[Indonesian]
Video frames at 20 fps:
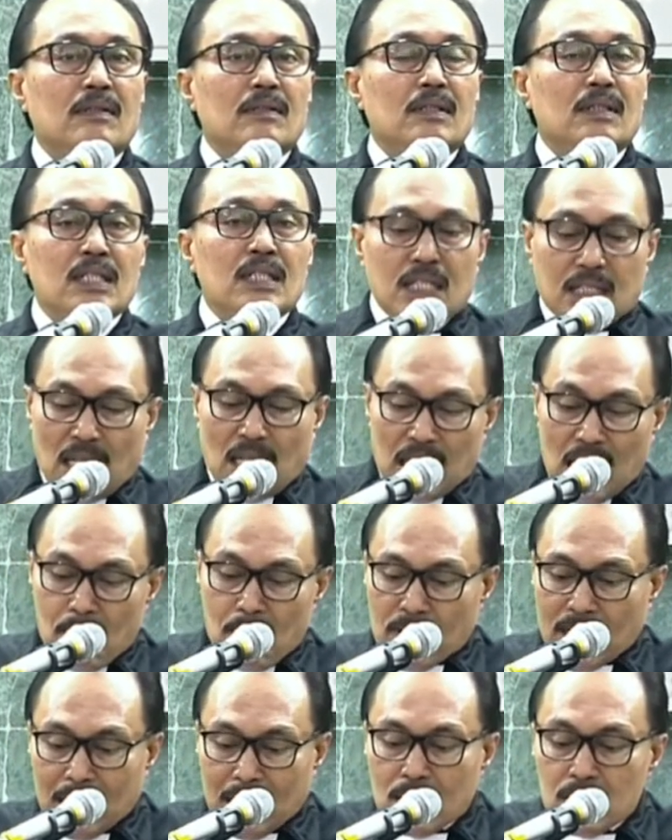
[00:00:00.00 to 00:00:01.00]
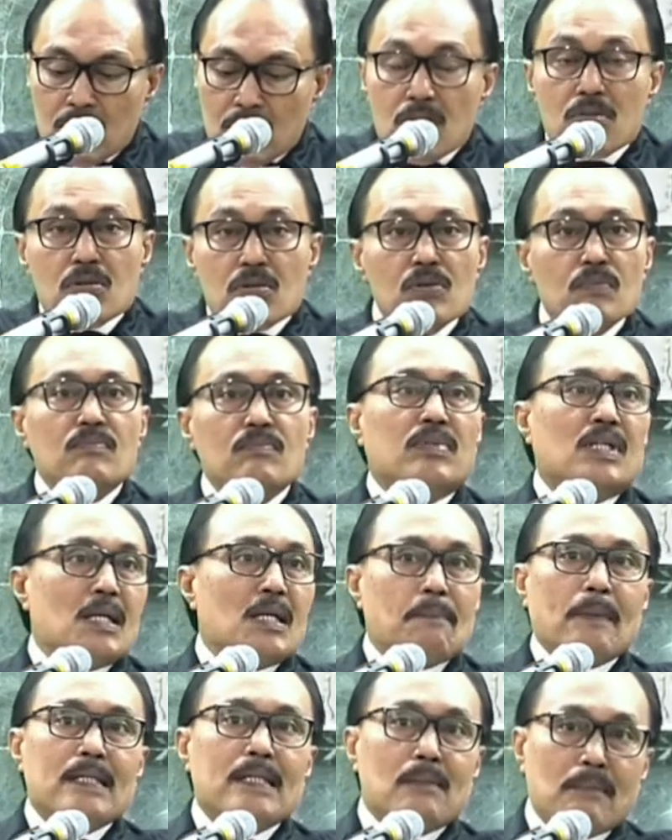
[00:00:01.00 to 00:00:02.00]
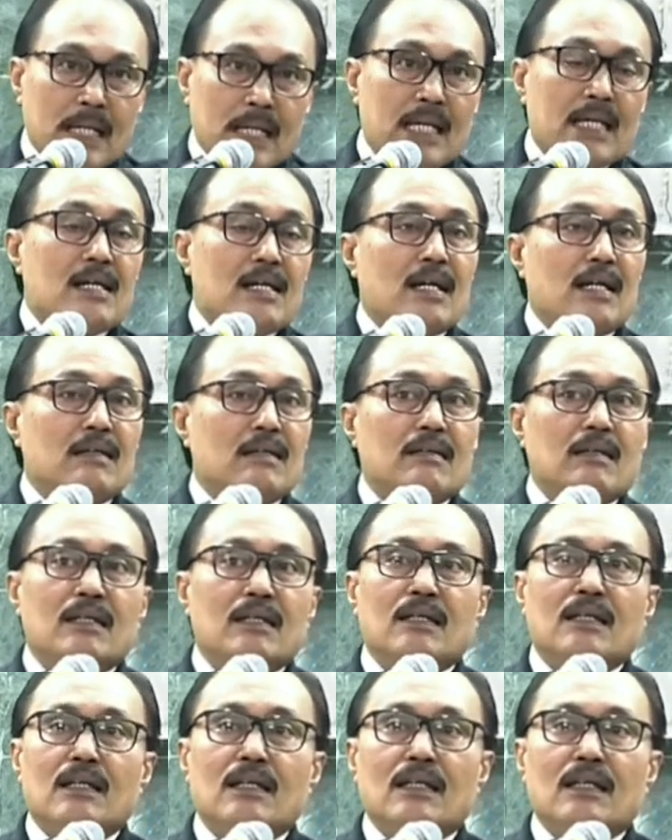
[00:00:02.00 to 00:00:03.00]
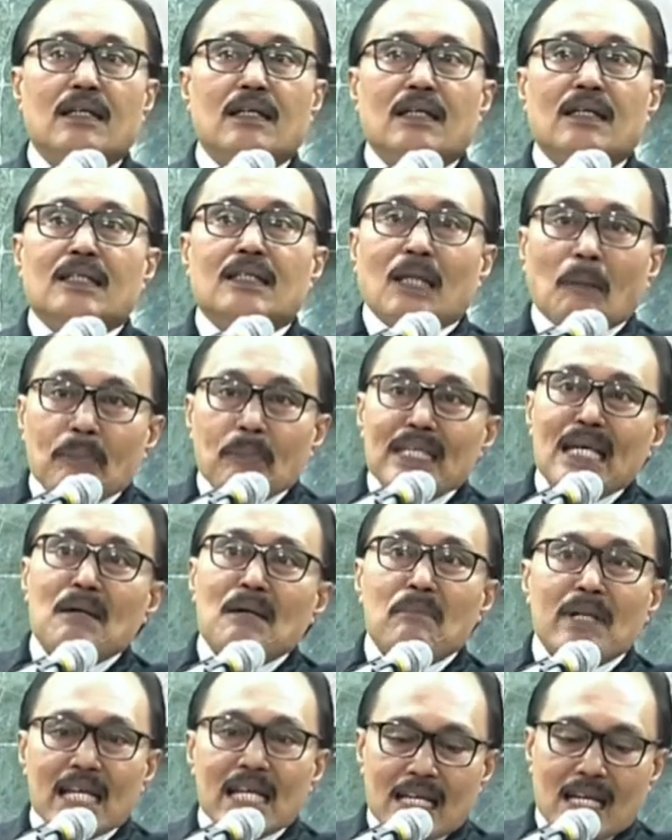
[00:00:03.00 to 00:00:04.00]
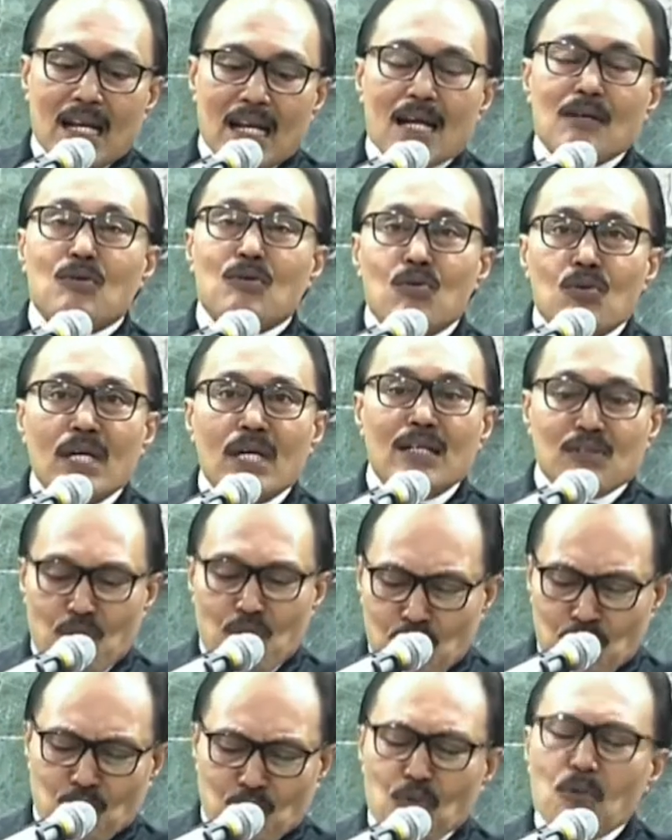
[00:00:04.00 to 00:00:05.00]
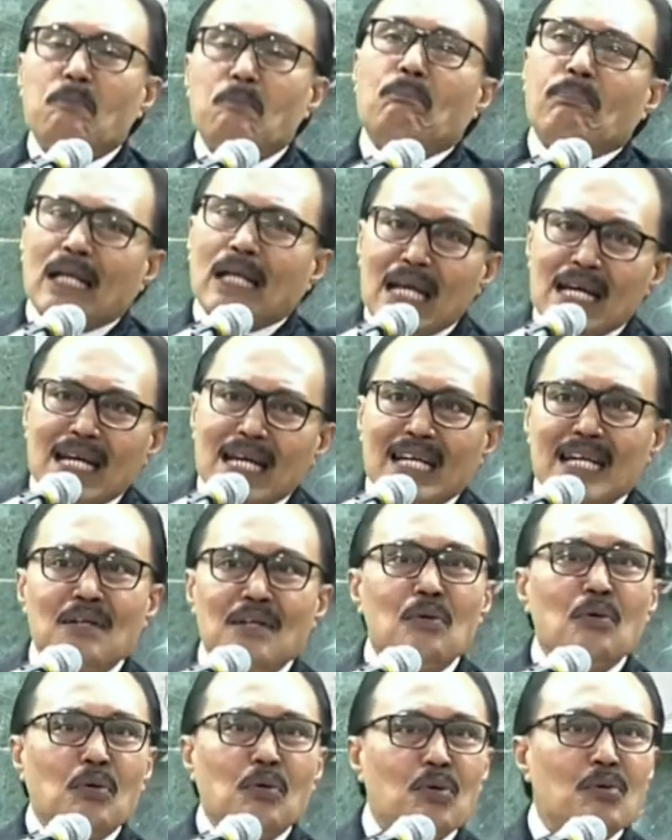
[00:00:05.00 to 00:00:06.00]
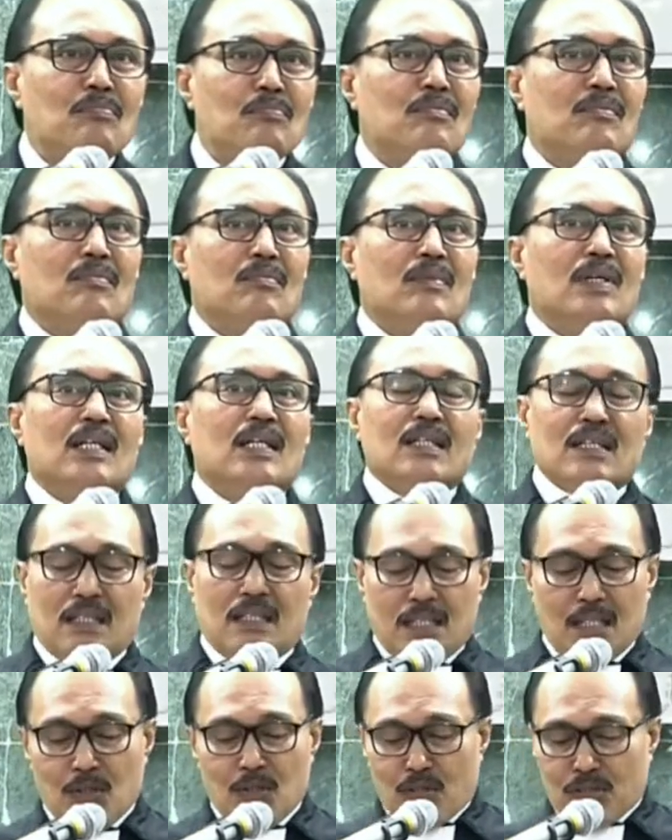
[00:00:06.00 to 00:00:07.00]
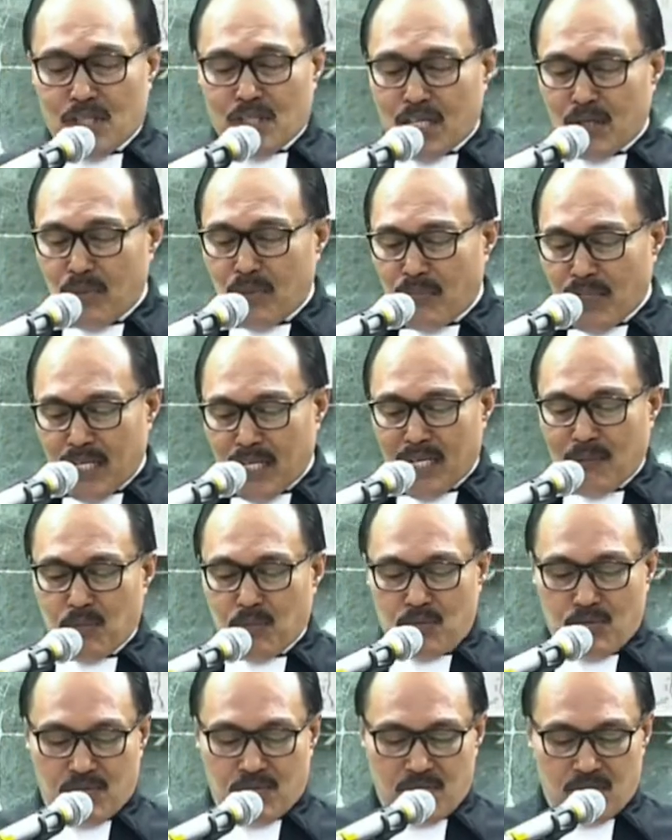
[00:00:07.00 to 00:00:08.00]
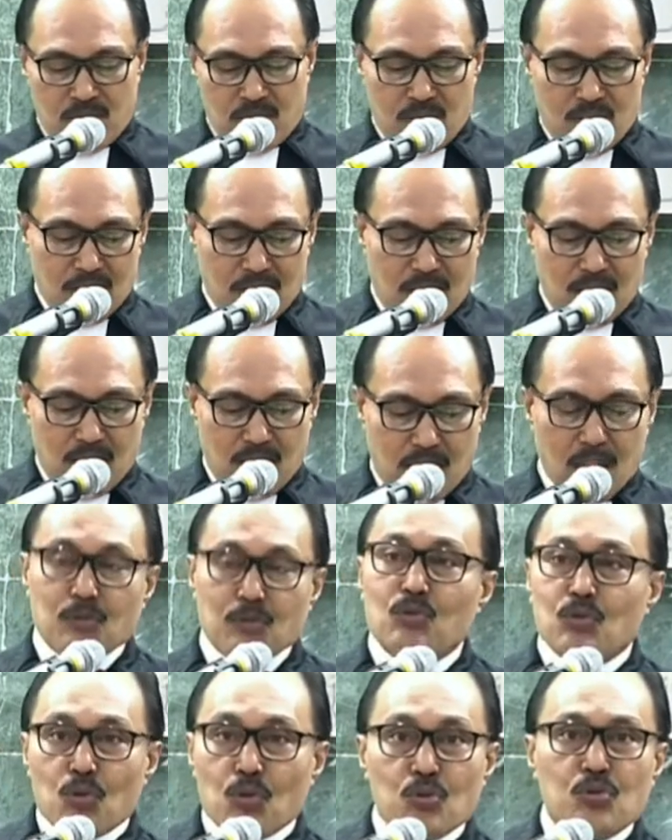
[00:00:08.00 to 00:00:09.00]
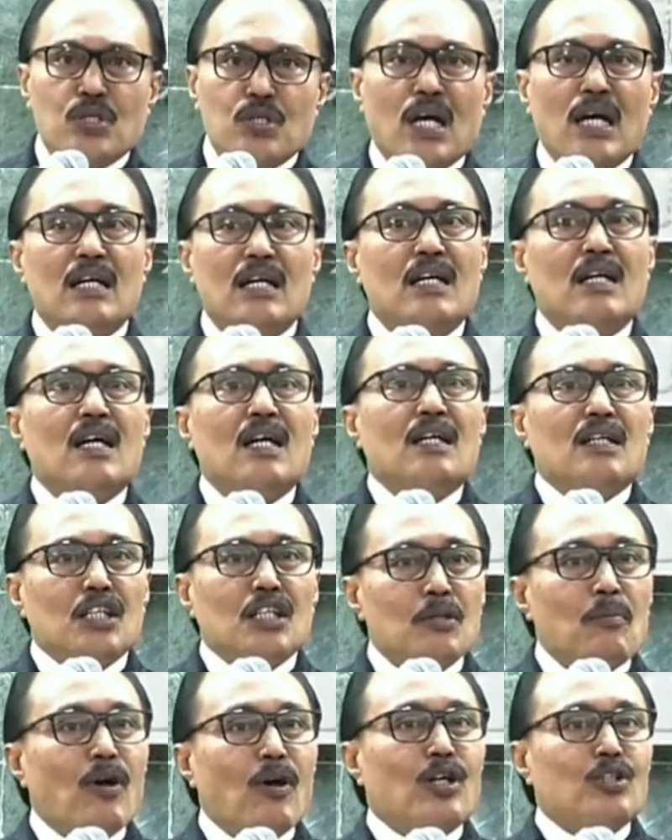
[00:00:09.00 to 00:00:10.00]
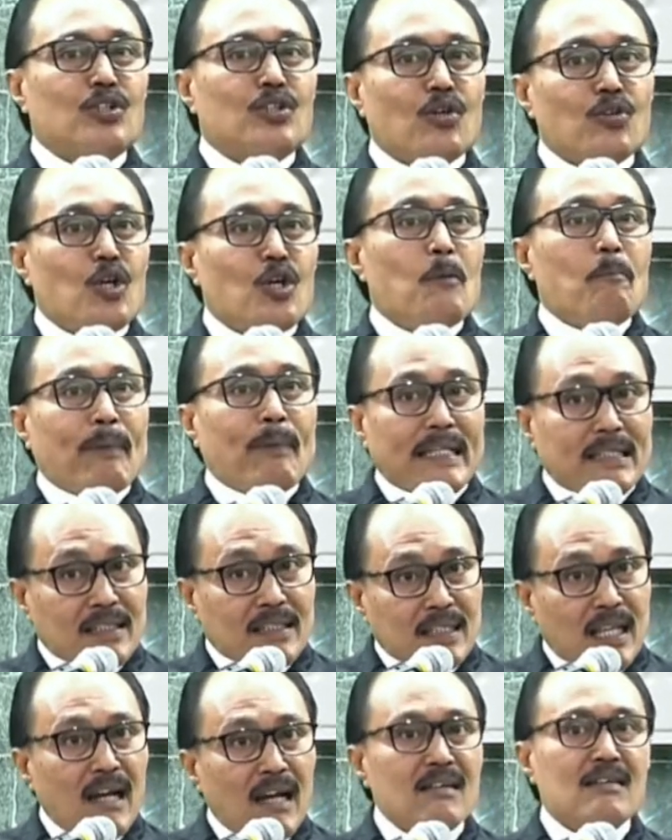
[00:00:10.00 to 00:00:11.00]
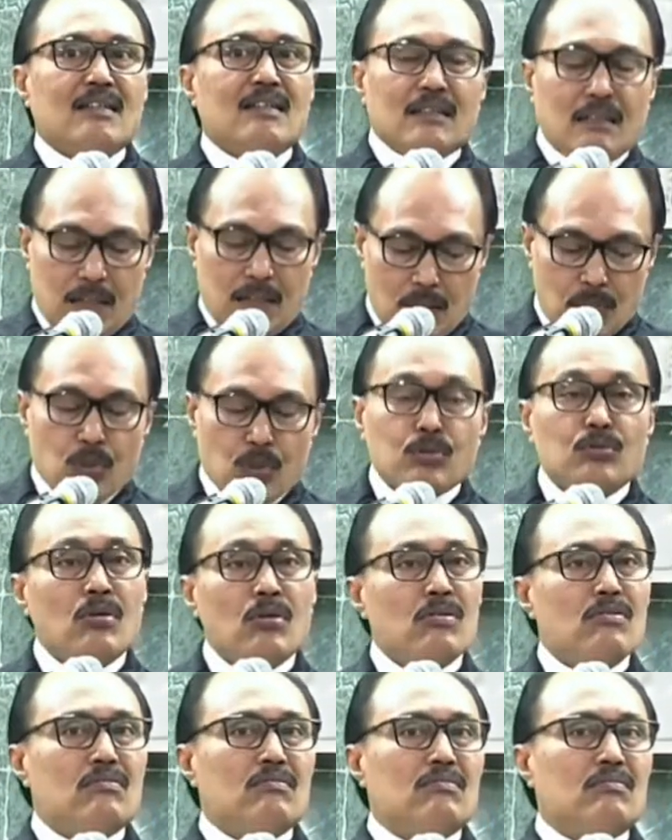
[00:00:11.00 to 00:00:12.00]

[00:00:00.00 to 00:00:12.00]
ditanamkan hukum kepada mereka tapi yang mereka lakukan justru pelanggaran hukum ido sagabe madabu nasida tu dosa iboto doi patang diboto